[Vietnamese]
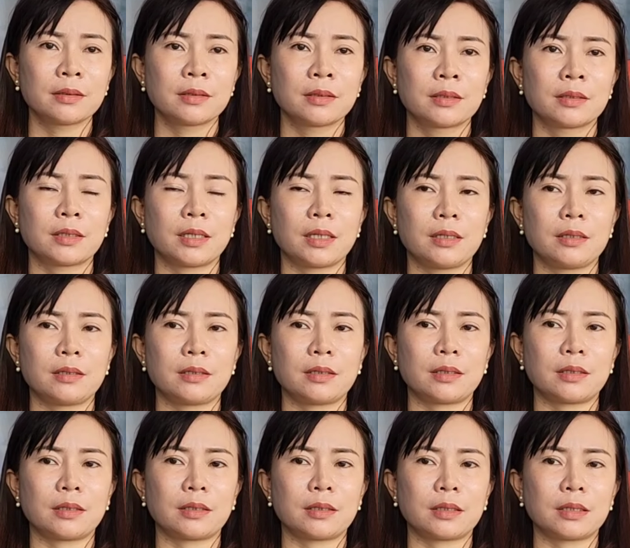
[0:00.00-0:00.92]
ừ. thì
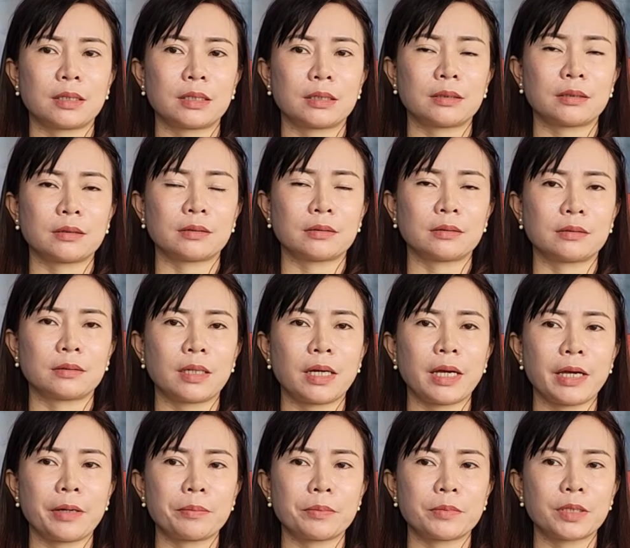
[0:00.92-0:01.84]
uh,
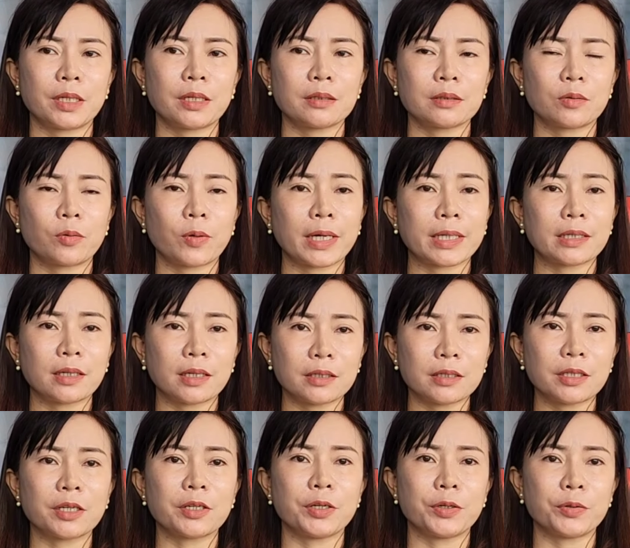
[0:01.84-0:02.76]
em rất hoan
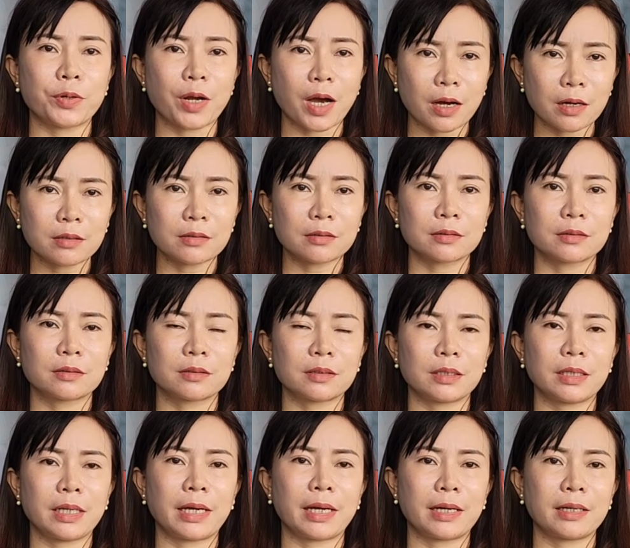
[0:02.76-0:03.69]
nghênh về điều đó.
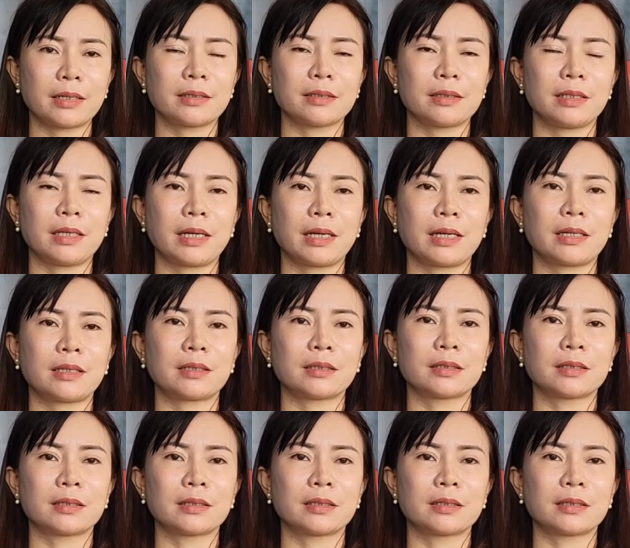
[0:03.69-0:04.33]
Dạ, ừ. dạ.